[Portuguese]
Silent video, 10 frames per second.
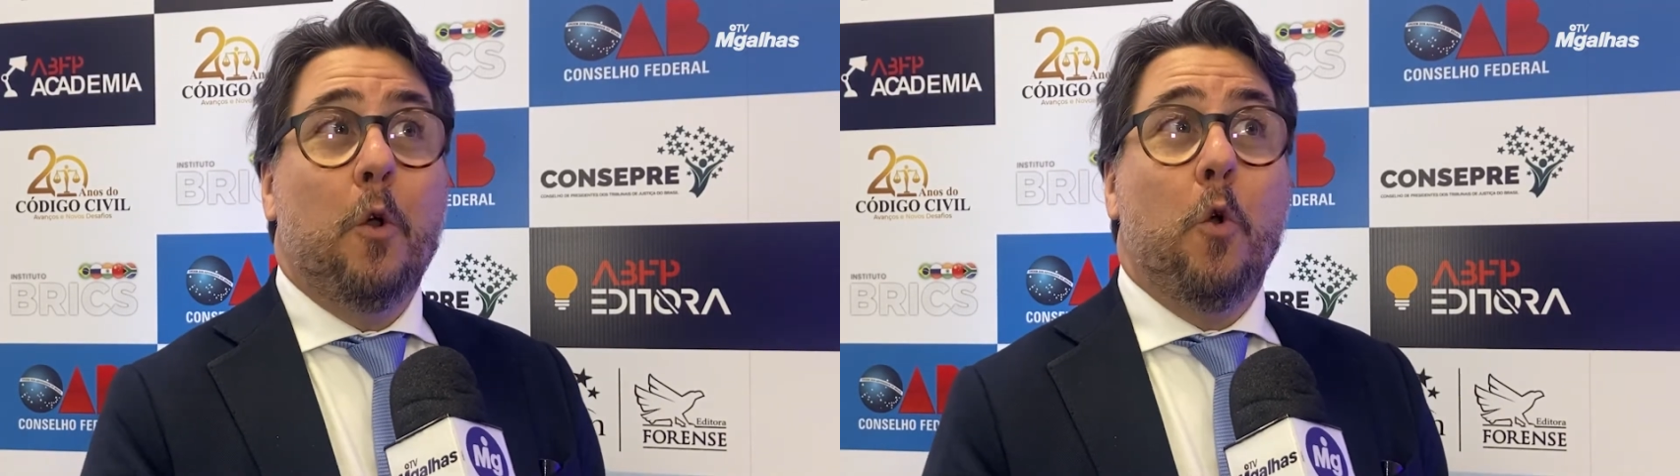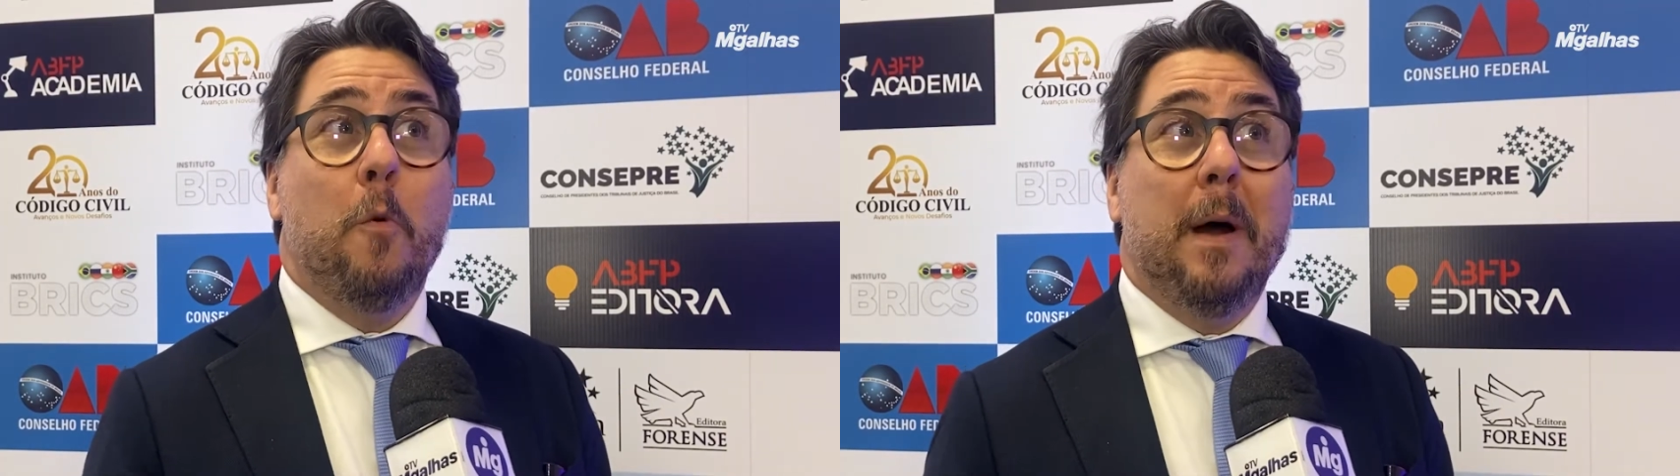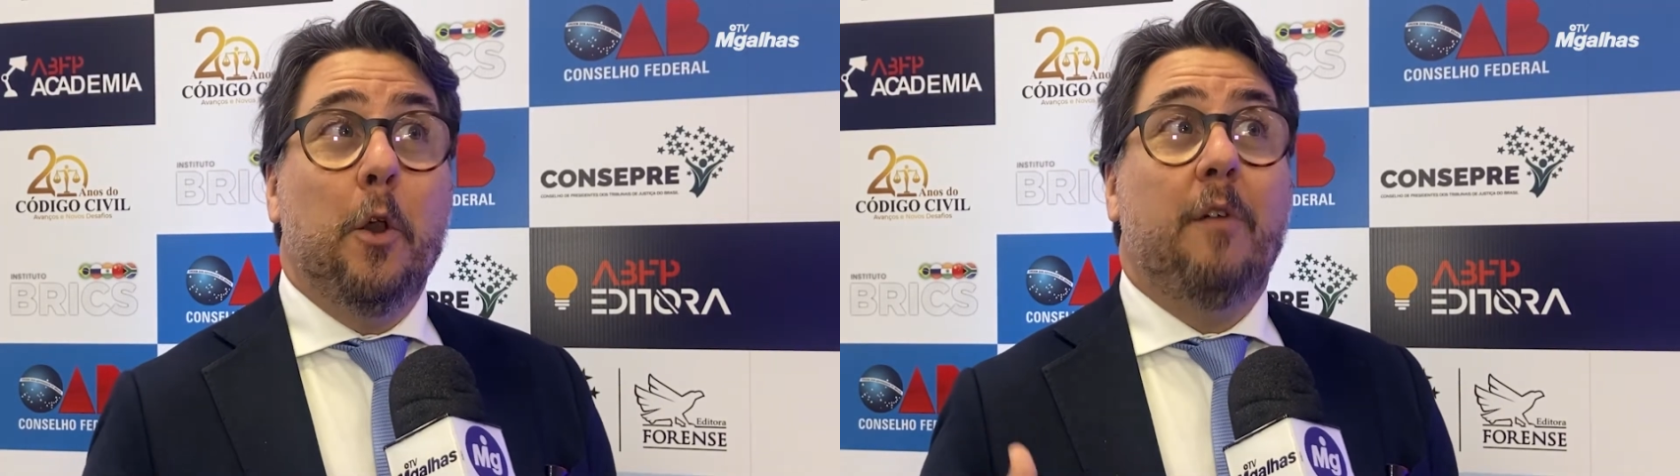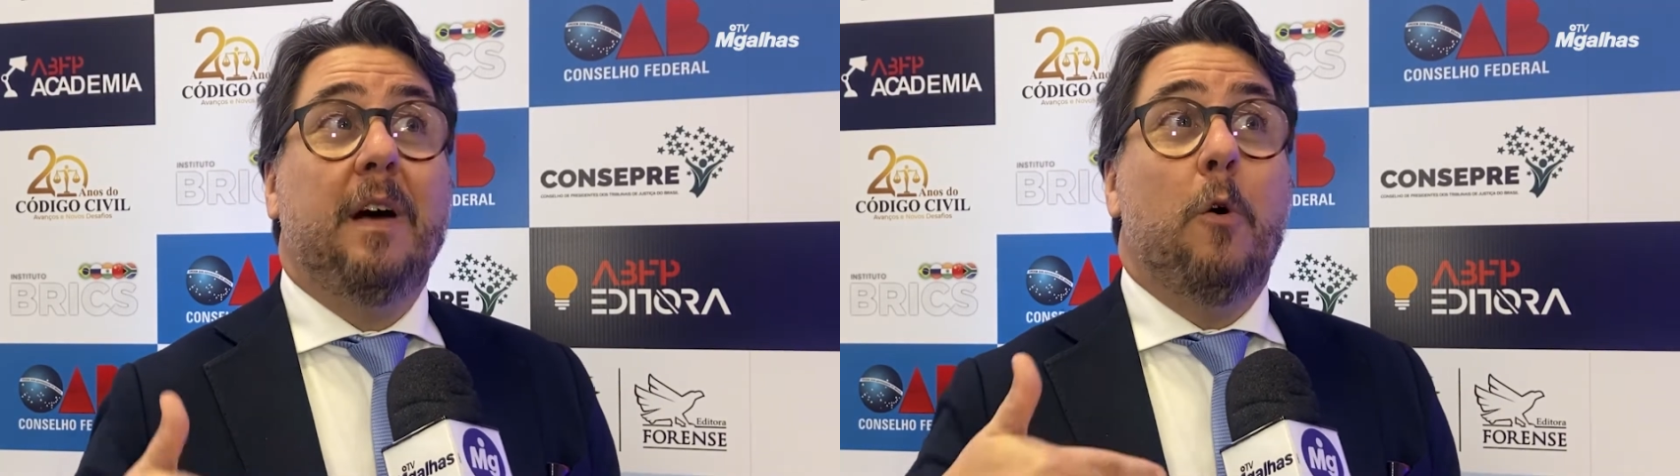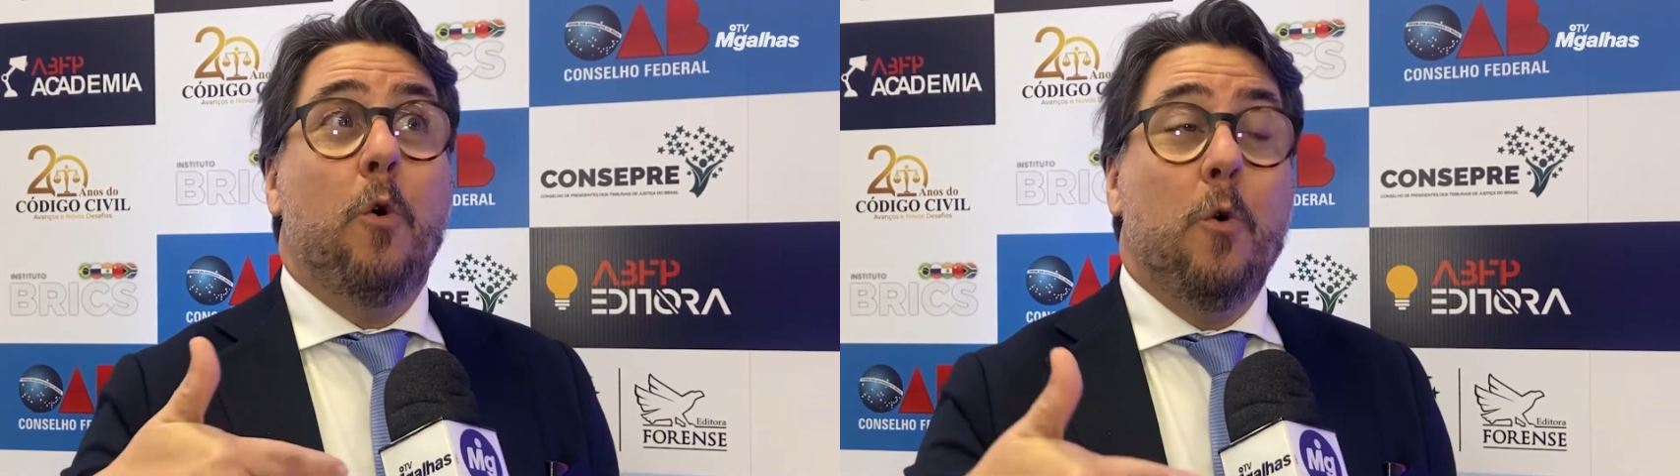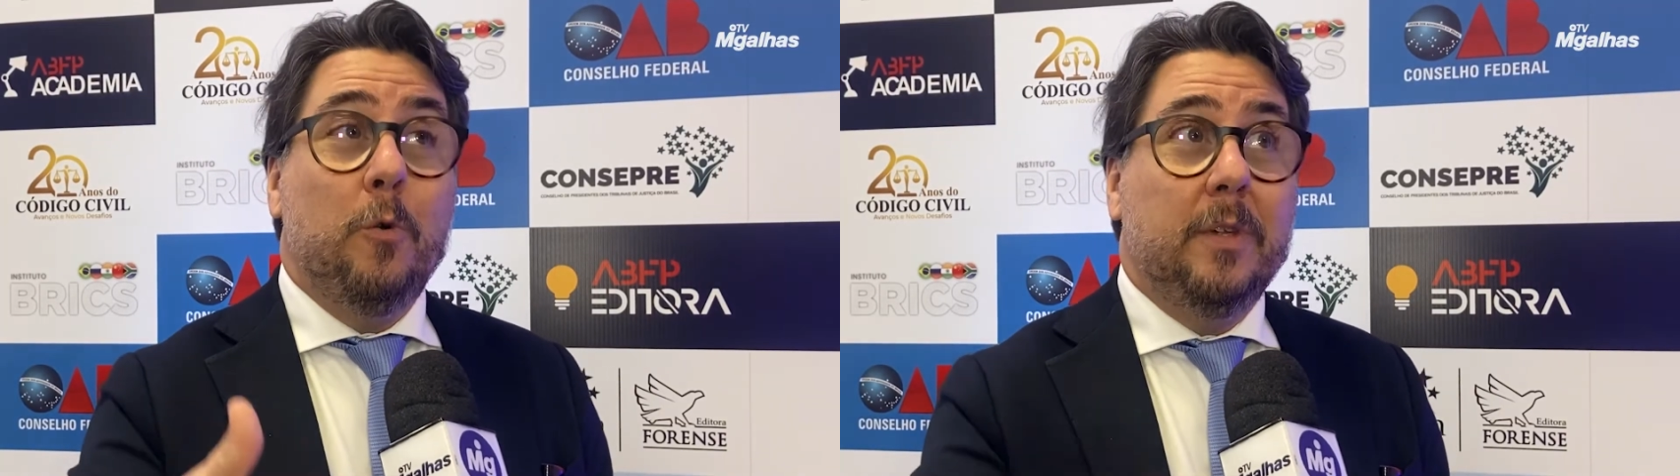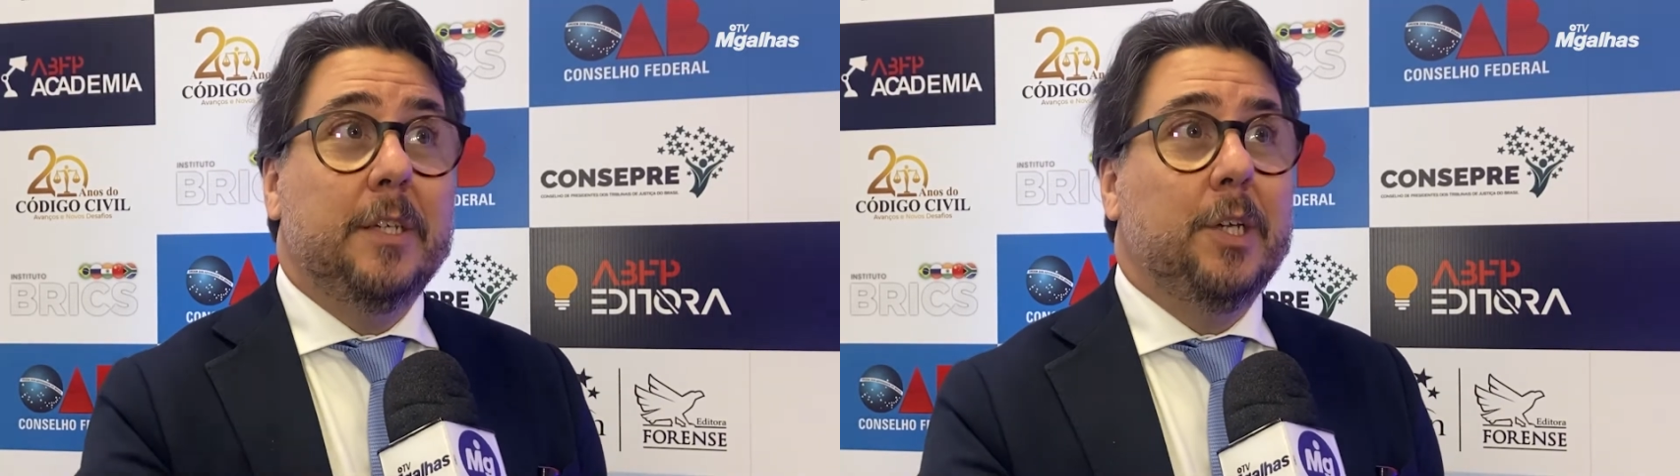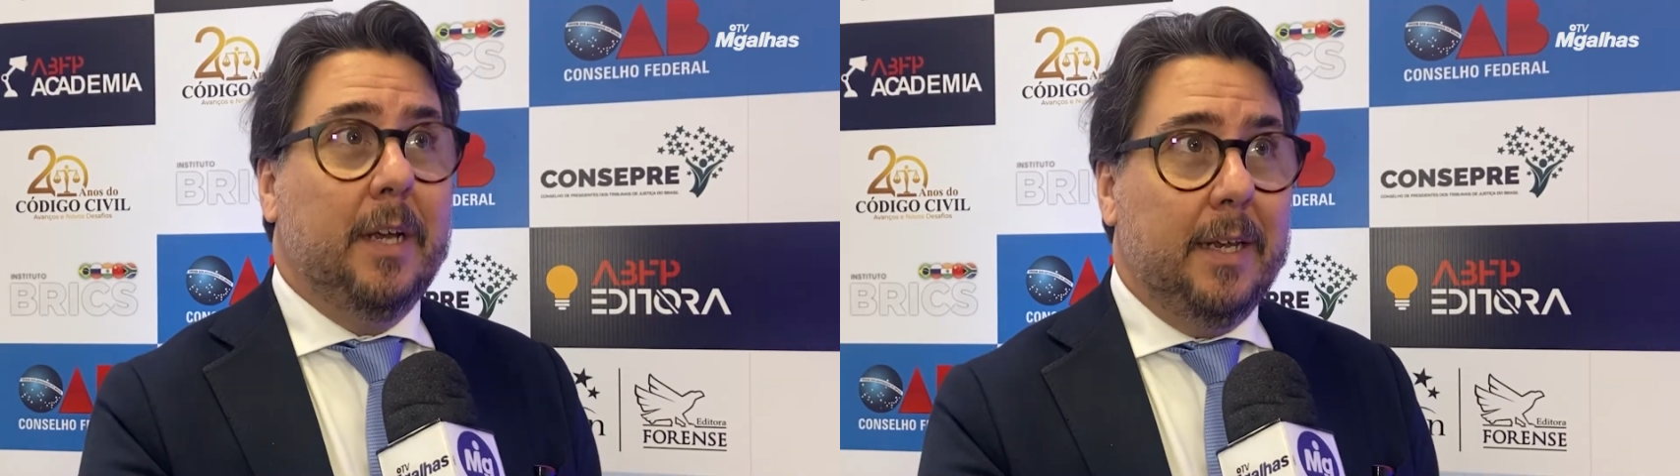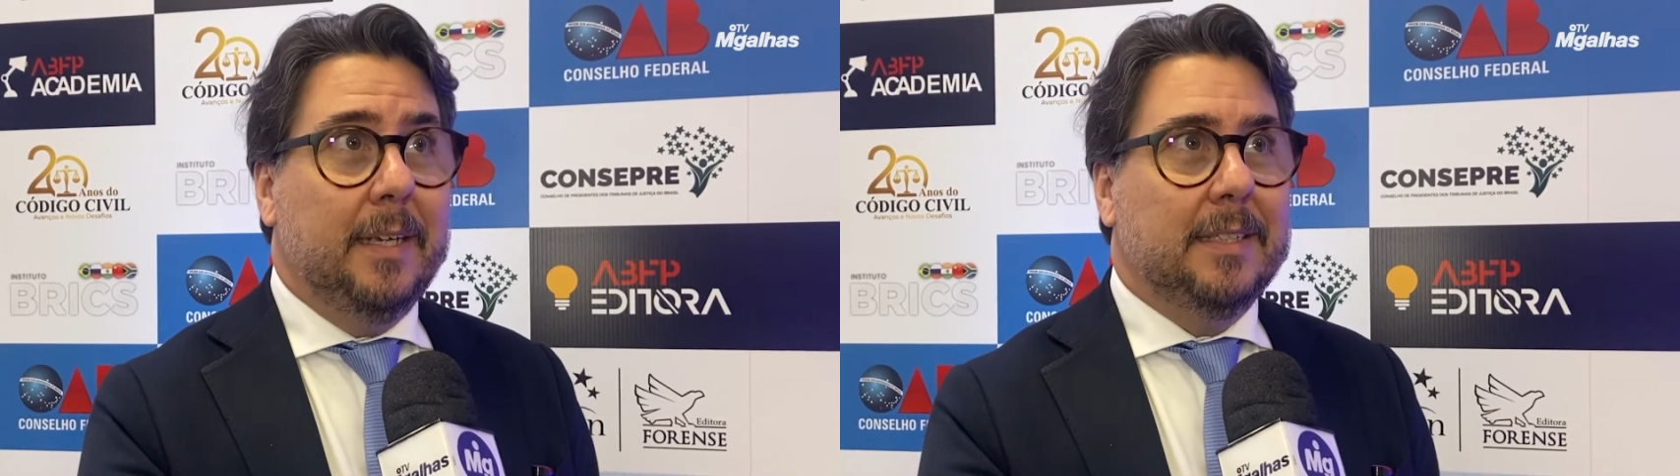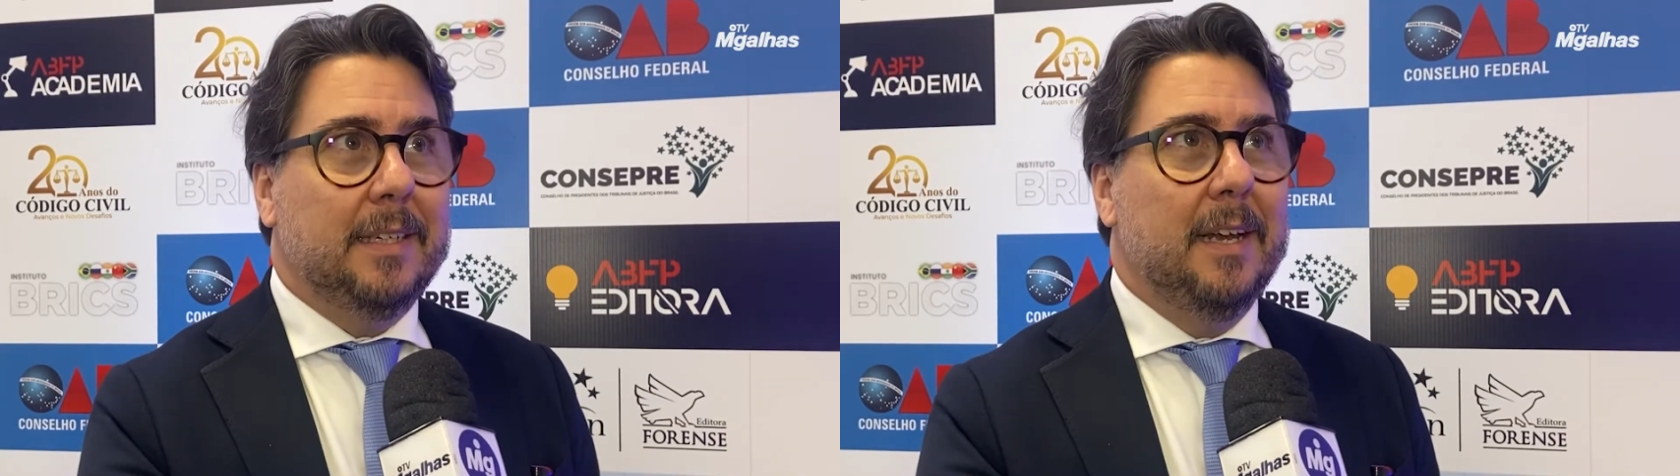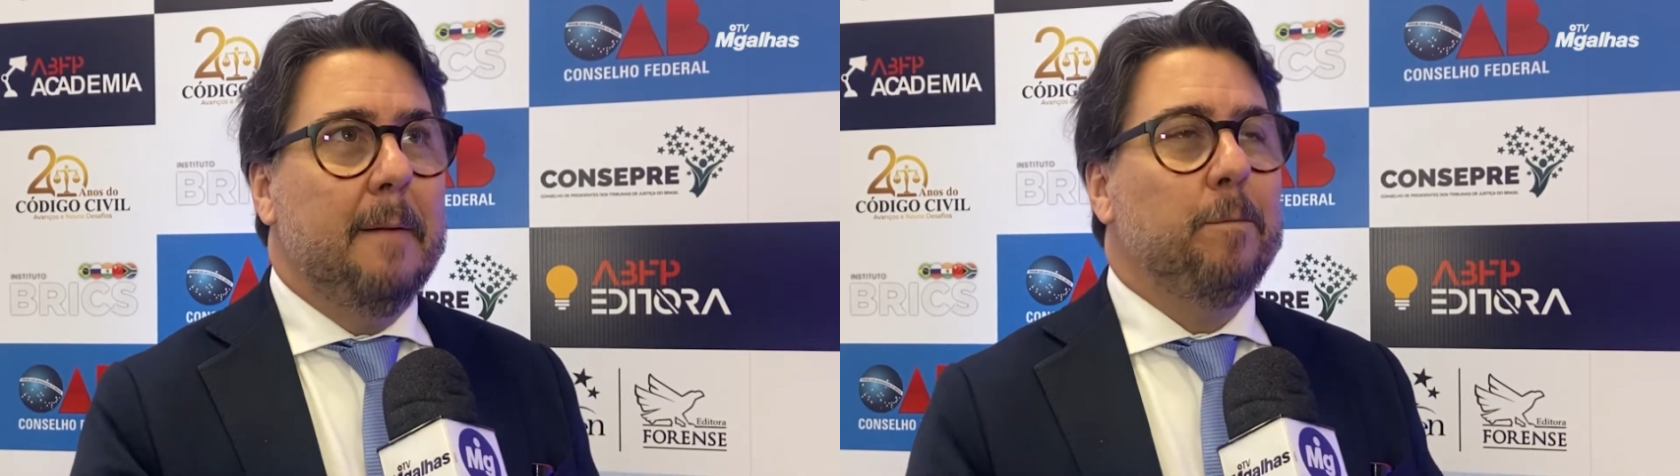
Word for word: com uma nova onda de crise,